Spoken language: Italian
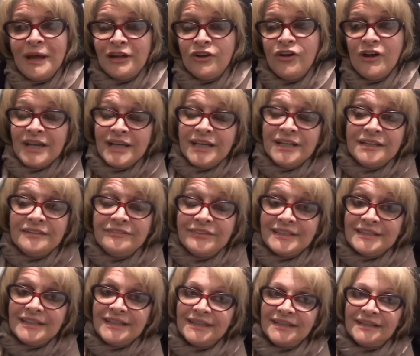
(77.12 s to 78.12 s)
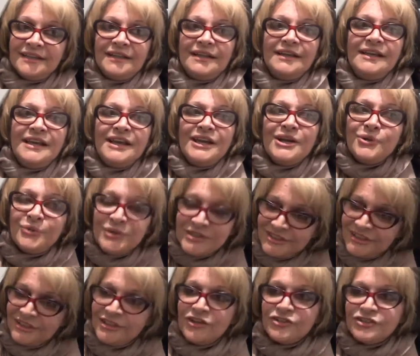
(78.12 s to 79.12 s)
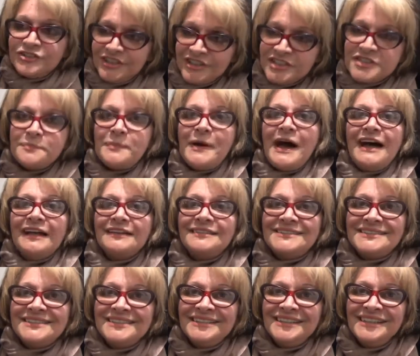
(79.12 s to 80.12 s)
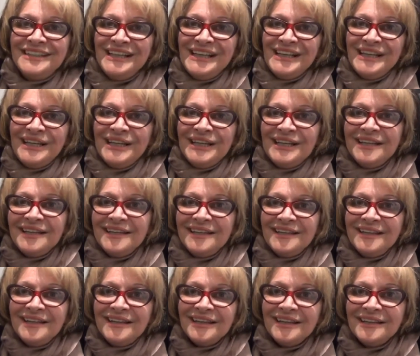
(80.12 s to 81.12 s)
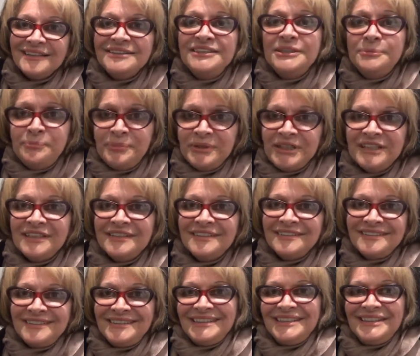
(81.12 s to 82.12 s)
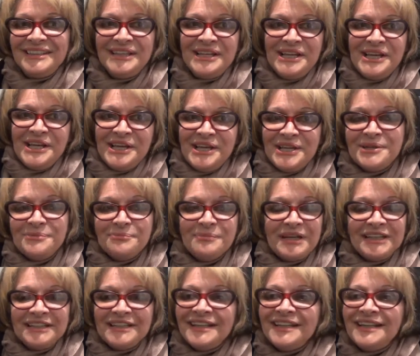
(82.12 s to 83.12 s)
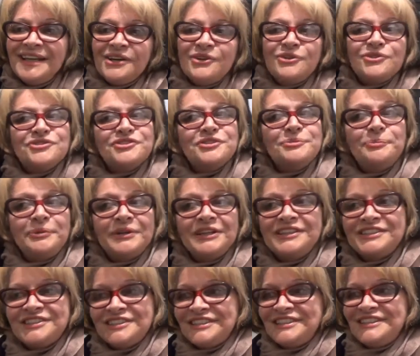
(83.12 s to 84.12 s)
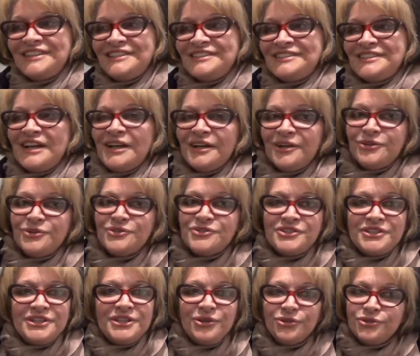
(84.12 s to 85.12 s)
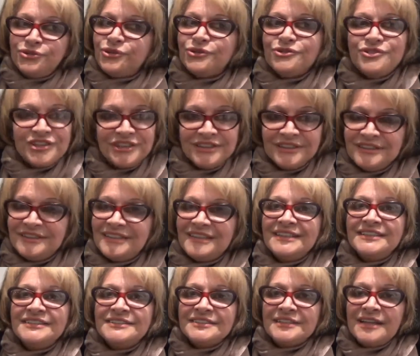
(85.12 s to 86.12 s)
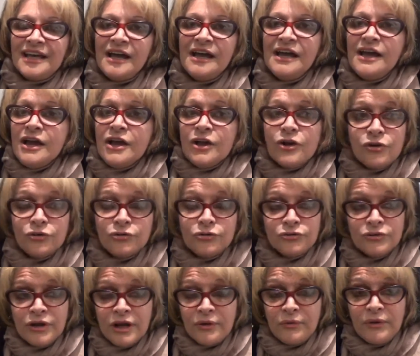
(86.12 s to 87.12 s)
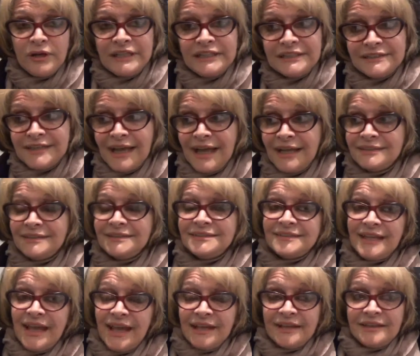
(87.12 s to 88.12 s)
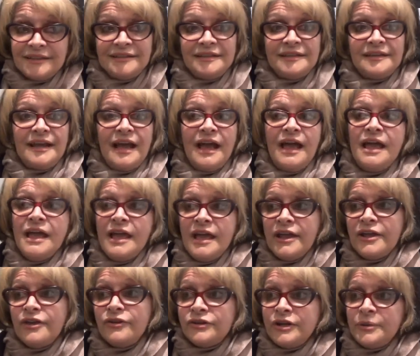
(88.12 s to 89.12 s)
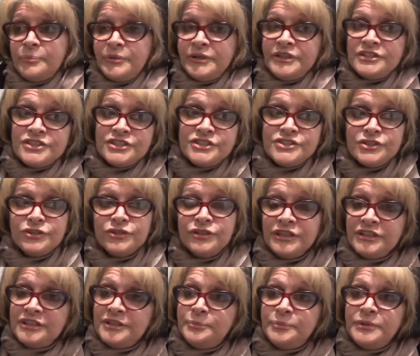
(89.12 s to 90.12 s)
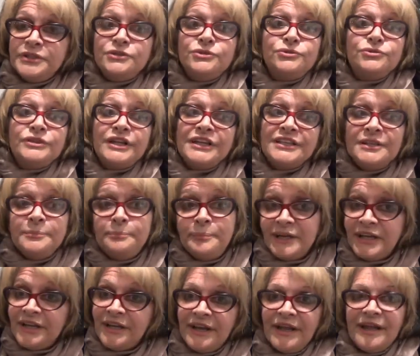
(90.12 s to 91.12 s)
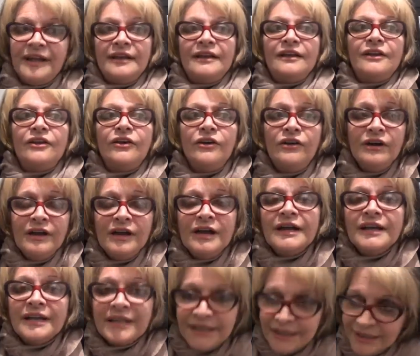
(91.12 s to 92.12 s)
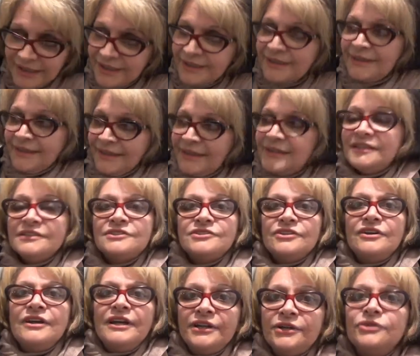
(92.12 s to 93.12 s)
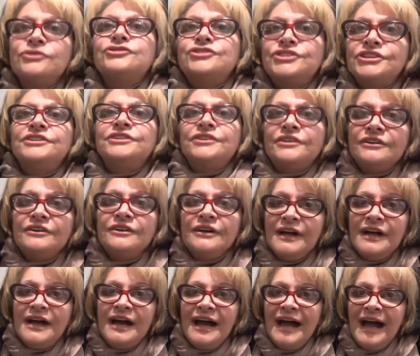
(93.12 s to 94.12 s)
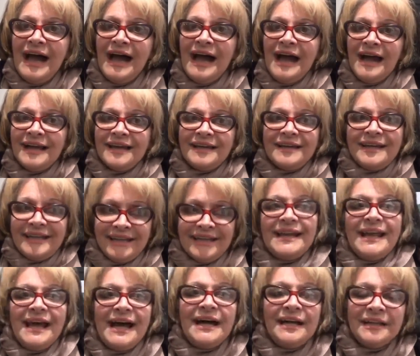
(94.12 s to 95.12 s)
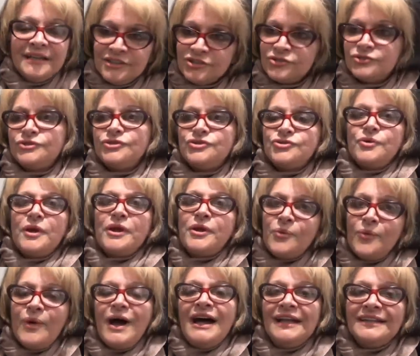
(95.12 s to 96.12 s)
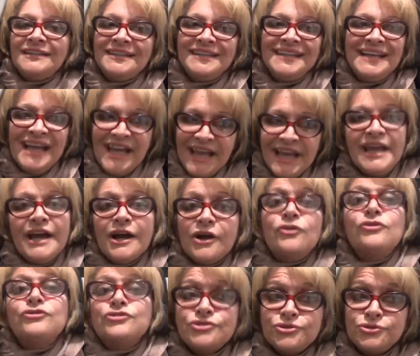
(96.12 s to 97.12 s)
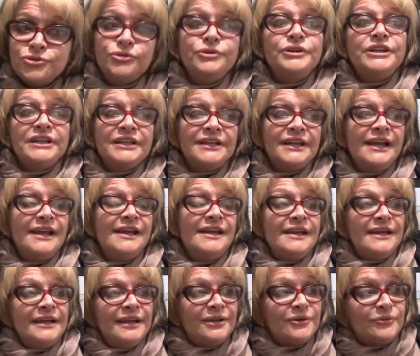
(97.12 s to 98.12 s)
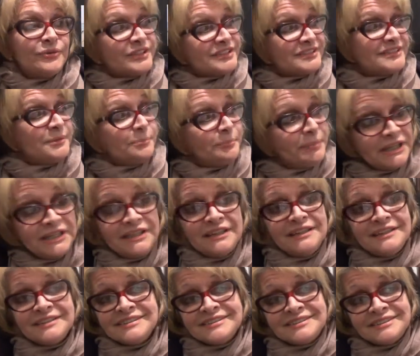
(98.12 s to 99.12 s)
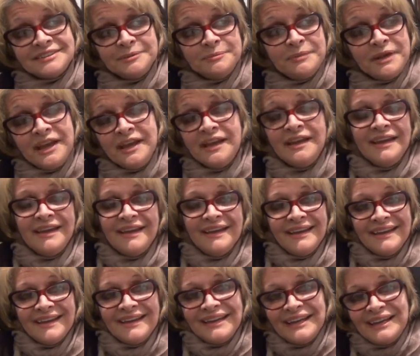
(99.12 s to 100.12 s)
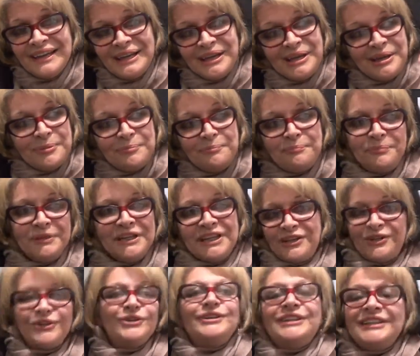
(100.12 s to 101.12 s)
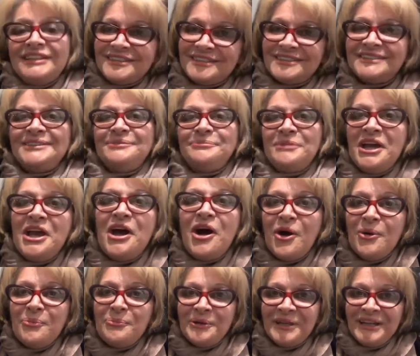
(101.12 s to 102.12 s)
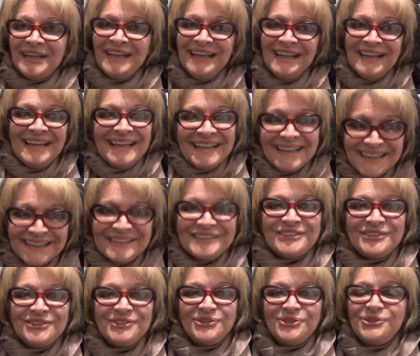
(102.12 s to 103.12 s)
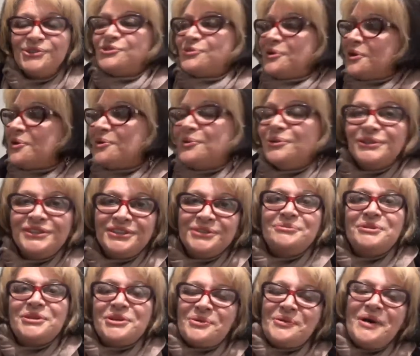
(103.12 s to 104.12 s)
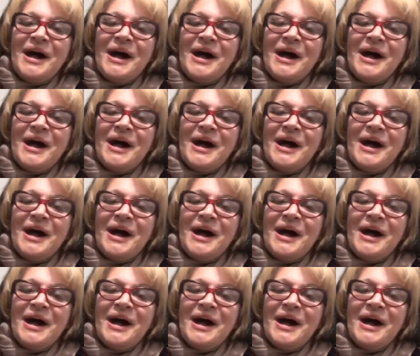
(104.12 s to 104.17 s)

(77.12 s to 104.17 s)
bello anche rivedere questi nostri spazi eh, dipinti in maniera così precisa, così ottocentesca, con una qualità di tecnica e una precisione di pittura e di pennello che Renzo è riuscito a creare sui suoi quadri e a costruire queste bellissime eh, piccolissime opere che sono i suoi ultimi